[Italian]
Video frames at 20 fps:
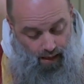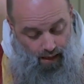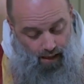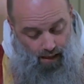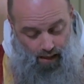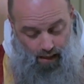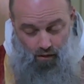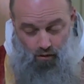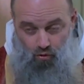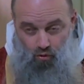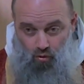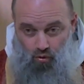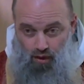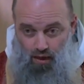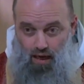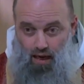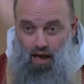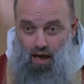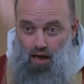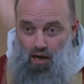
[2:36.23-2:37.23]
E
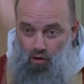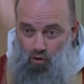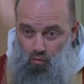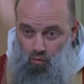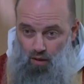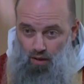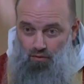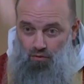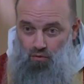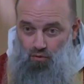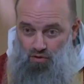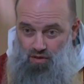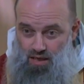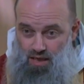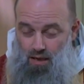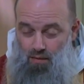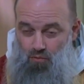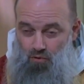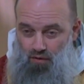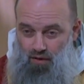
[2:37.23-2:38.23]
allora, quando
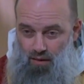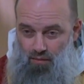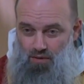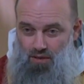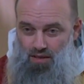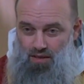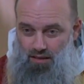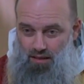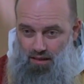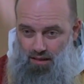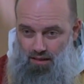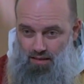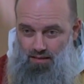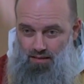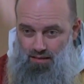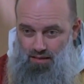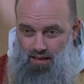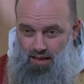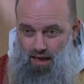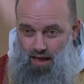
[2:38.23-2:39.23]
siamo veramente
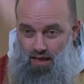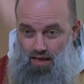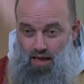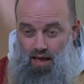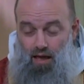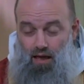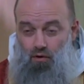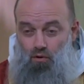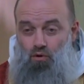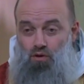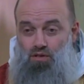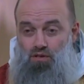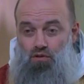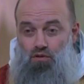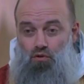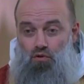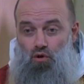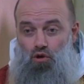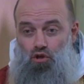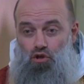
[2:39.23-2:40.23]
cristiani, ecco, il
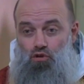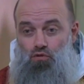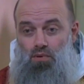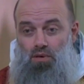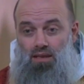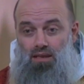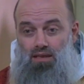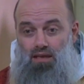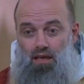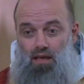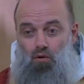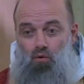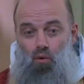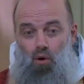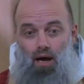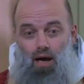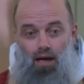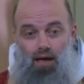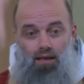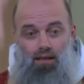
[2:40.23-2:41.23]
Signore ci mette in
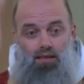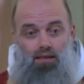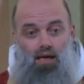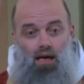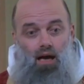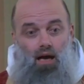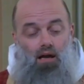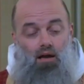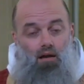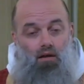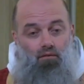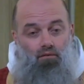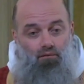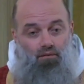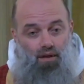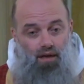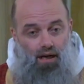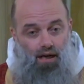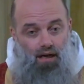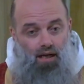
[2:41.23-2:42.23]
guardia.
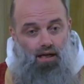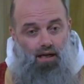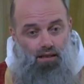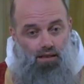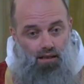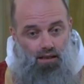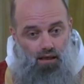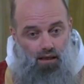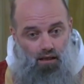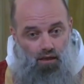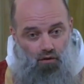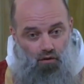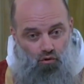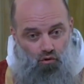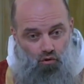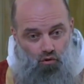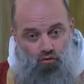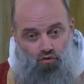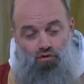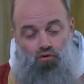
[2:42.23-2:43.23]
Verrete
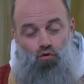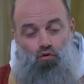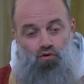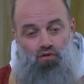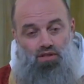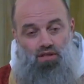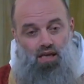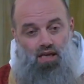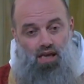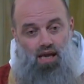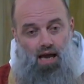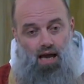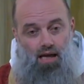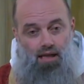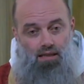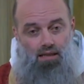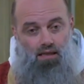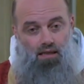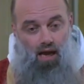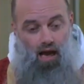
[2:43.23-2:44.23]

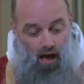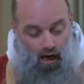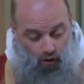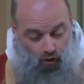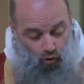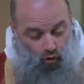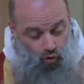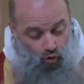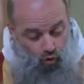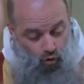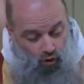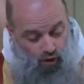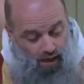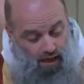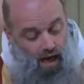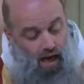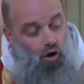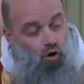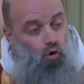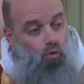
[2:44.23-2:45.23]
consegnati a coloro che
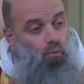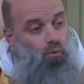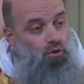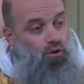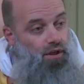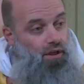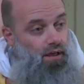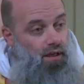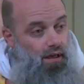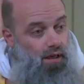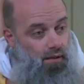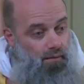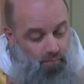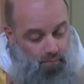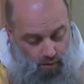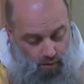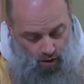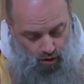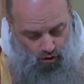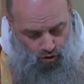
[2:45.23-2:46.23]
hanno potere,
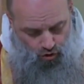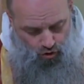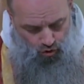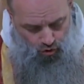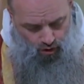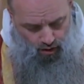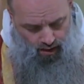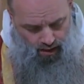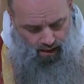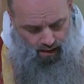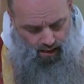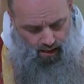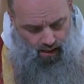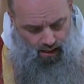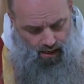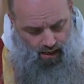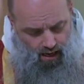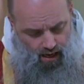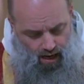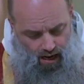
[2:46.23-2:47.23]

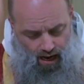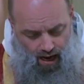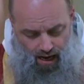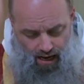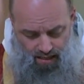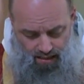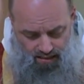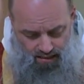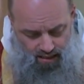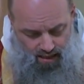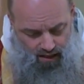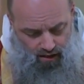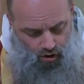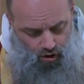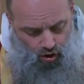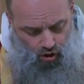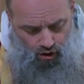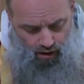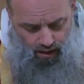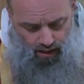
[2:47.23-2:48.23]
cioè alle
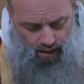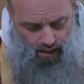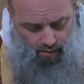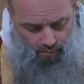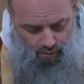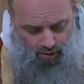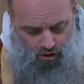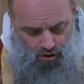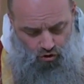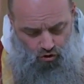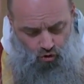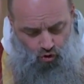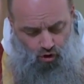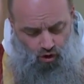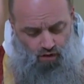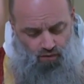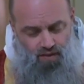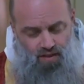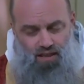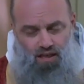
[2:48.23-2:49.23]
sinagoghe, alle
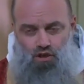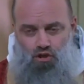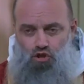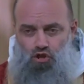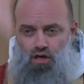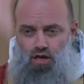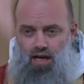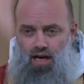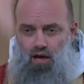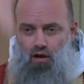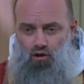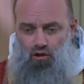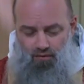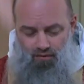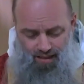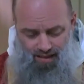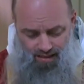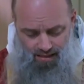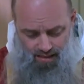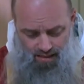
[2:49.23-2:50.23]
prigioni, vi trascineranno
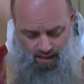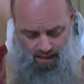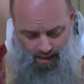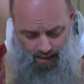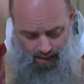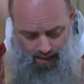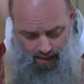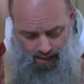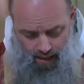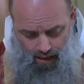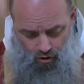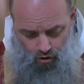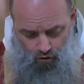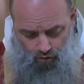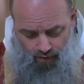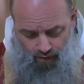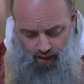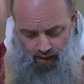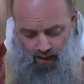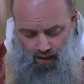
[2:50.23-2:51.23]
davanti a re,
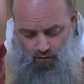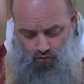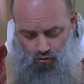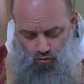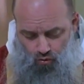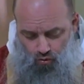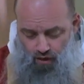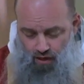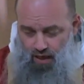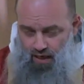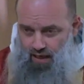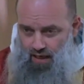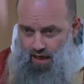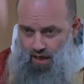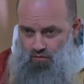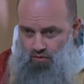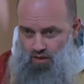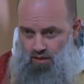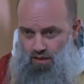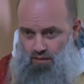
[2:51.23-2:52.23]
governatori a
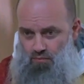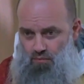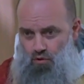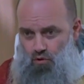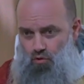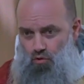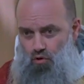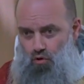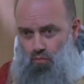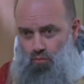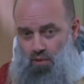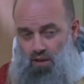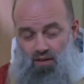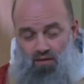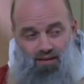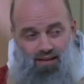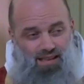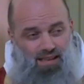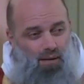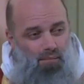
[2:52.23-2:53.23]
causa del mio nome,
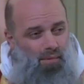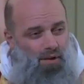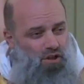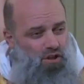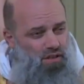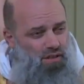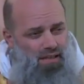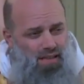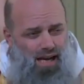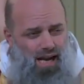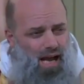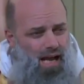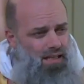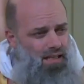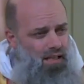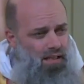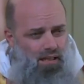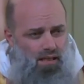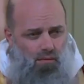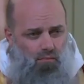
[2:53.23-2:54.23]
davanti a
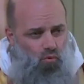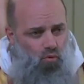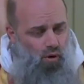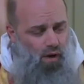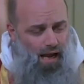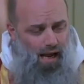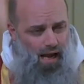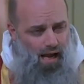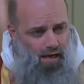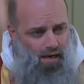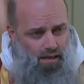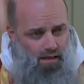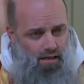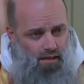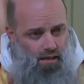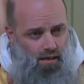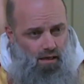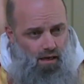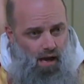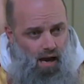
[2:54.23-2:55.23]
magistrati, a tribunali,
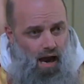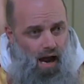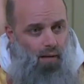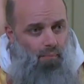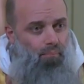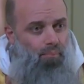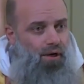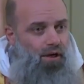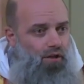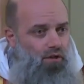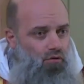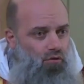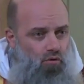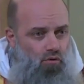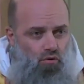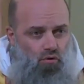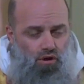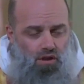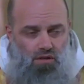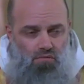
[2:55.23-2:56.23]
a
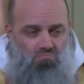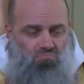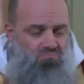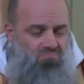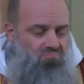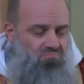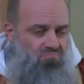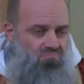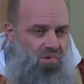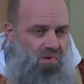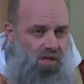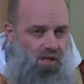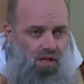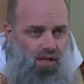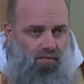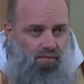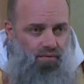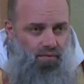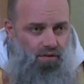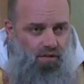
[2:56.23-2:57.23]
pretori,
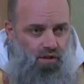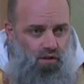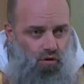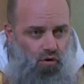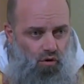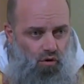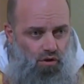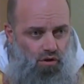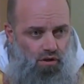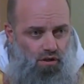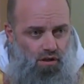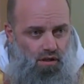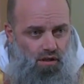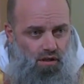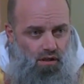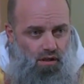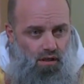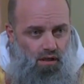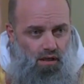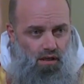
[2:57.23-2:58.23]
di
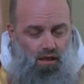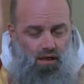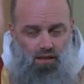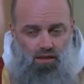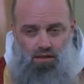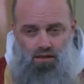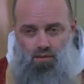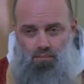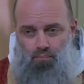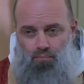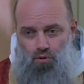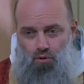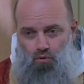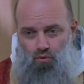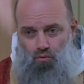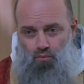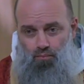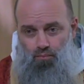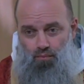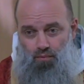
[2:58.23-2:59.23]
ogni e di
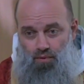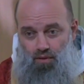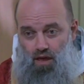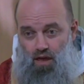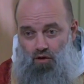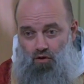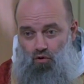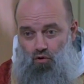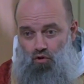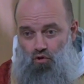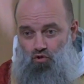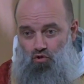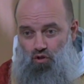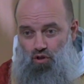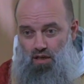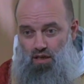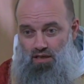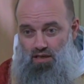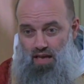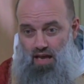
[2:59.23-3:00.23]
più nel corso
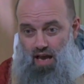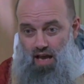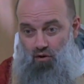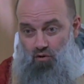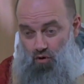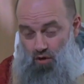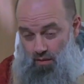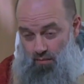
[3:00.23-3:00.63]
dei secoli.